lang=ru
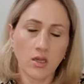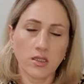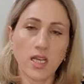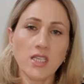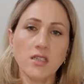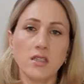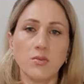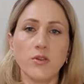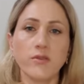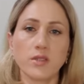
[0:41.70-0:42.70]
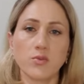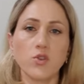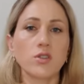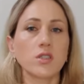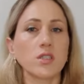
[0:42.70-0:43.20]
Дайте себе
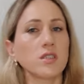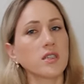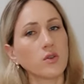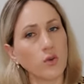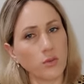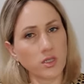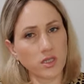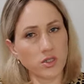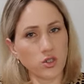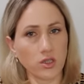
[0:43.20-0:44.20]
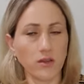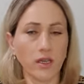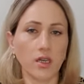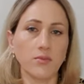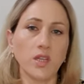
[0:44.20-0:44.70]
возможности знакомиться с
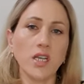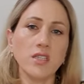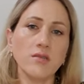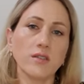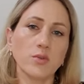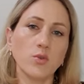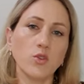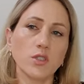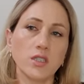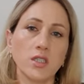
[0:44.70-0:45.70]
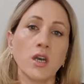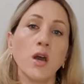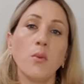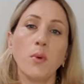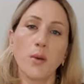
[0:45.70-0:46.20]
человеком, дайте возможности
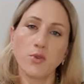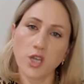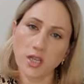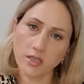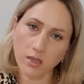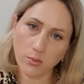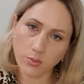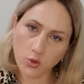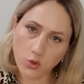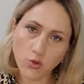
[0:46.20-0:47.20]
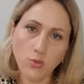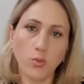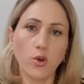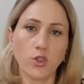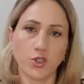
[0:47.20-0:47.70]
пообщаться чуть
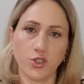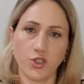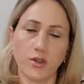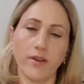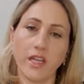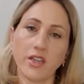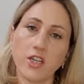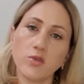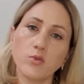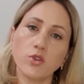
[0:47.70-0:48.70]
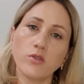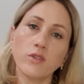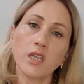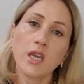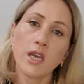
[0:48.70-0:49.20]
больше с человеком. Даже, может,
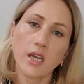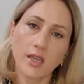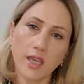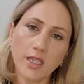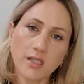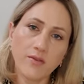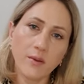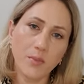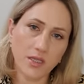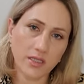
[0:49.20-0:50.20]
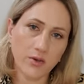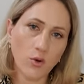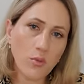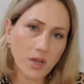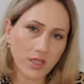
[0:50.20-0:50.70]
вот если вы
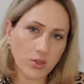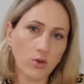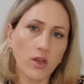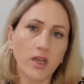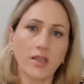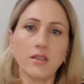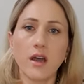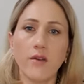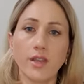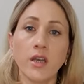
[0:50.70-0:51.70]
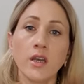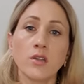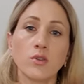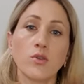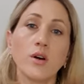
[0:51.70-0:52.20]
познакомились только недавно,
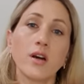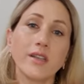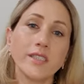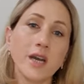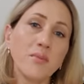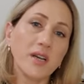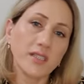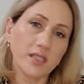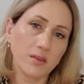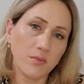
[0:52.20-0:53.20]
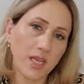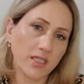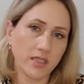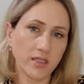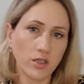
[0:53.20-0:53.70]
то хотя бы этот
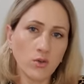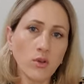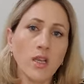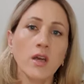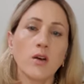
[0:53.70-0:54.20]
месяц июль